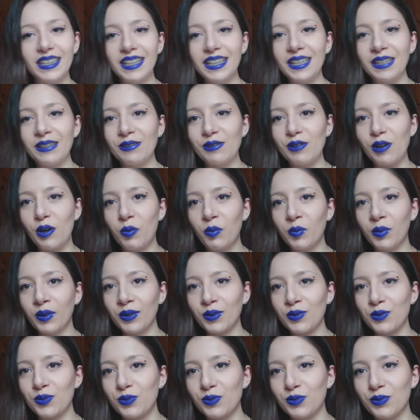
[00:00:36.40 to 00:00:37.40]
Et il y a encore plein
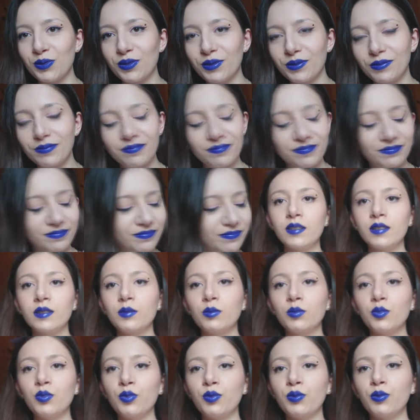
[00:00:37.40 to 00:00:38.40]
de choses.
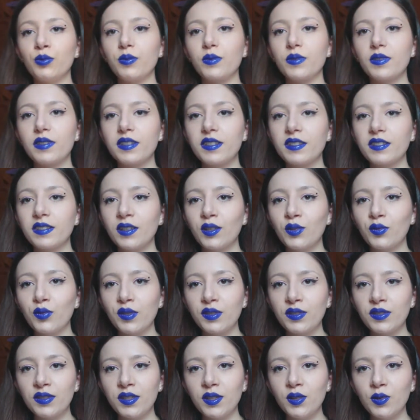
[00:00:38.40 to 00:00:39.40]
Bon, cette
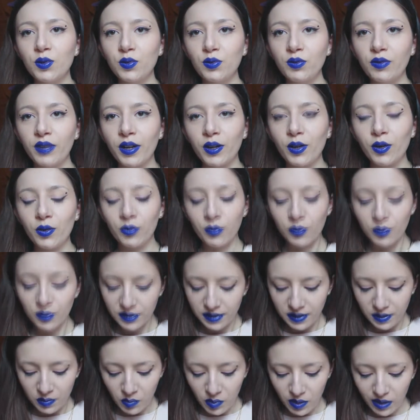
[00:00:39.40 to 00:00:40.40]
fois-ci, on va
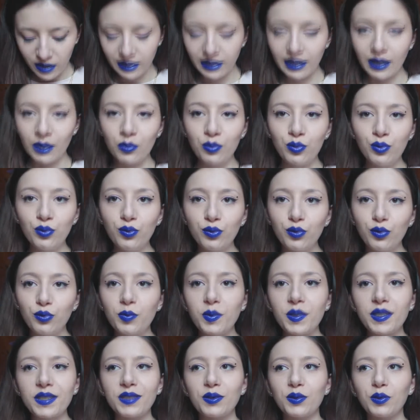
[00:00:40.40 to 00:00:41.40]
commencer par la bouffe
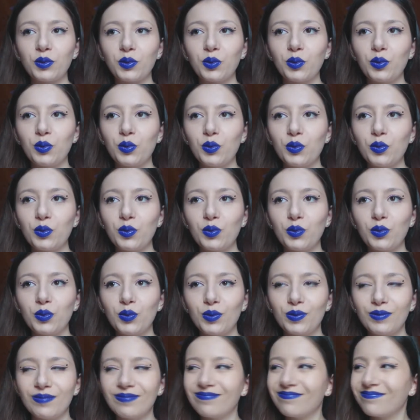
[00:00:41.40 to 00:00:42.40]
parce que
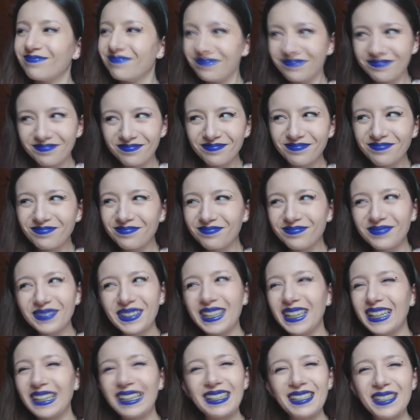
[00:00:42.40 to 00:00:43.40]

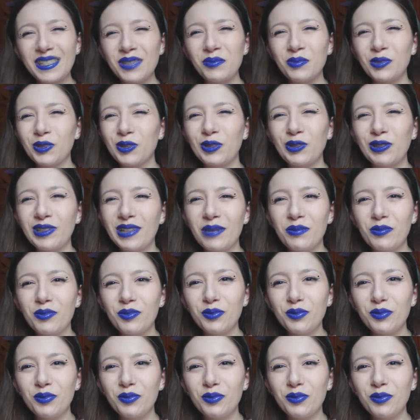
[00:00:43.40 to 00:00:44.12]
il y a quasiment que de la